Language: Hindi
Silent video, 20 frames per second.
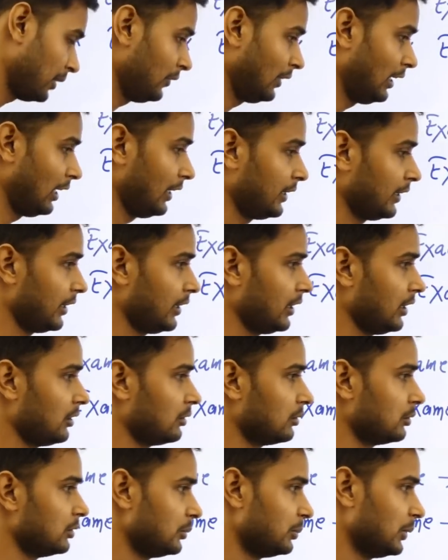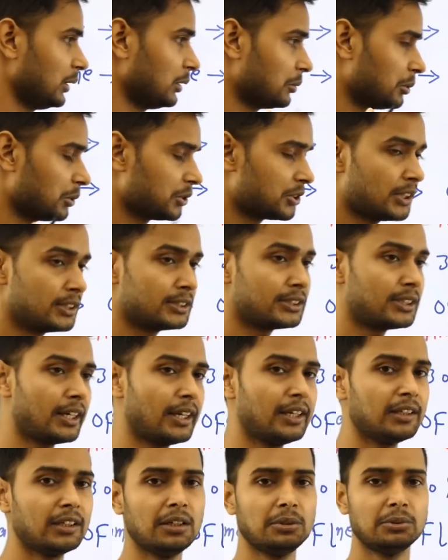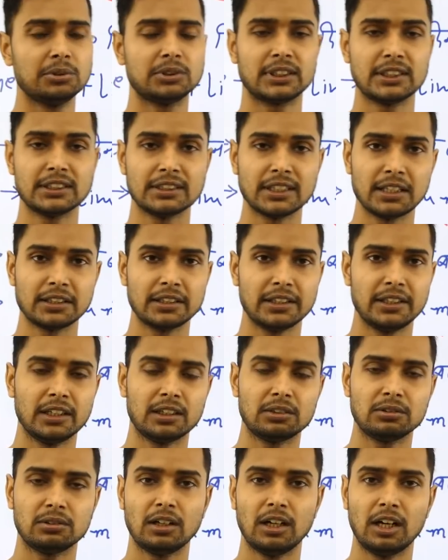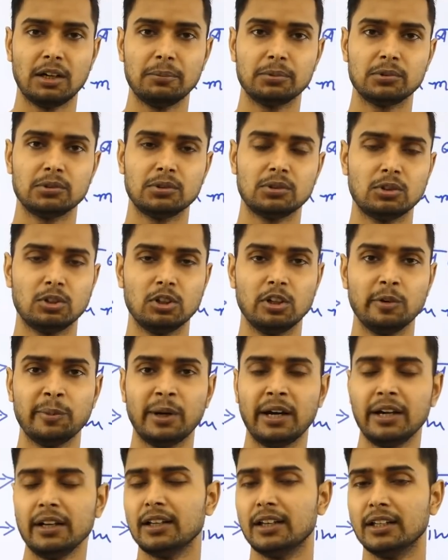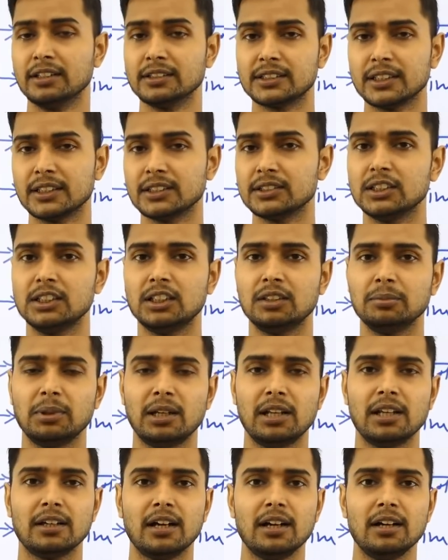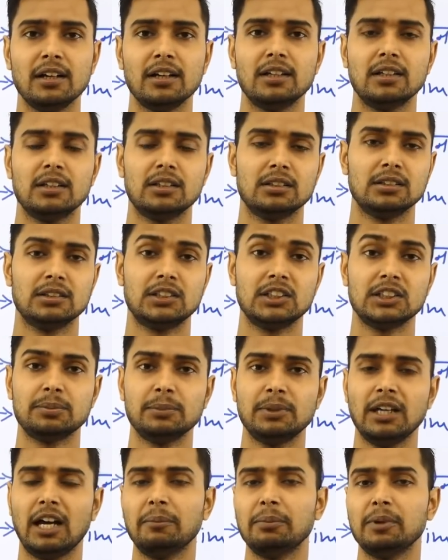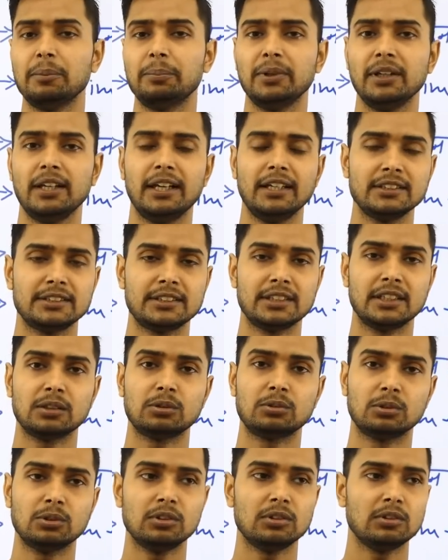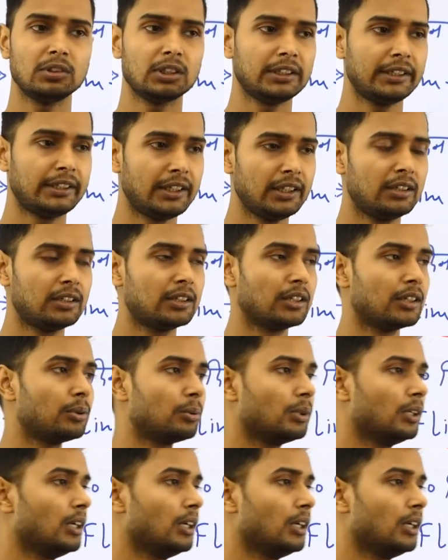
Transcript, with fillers: मिलेंगे उसमें क्वेश्चंस रहेंगे उसके साथ एक आपको ओएम आंसर सीट मिलेगा जिसमें आप अपने आंसर को टिक करोगे